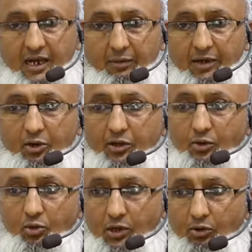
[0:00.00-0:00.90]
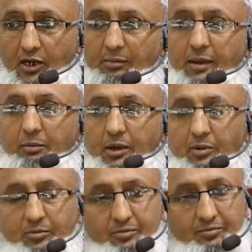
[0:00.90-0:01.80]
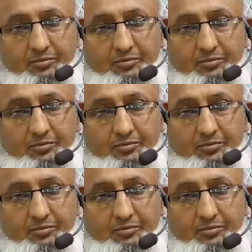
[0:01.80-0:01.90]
அவர்களுடைய உறவுகள் மேம்படும்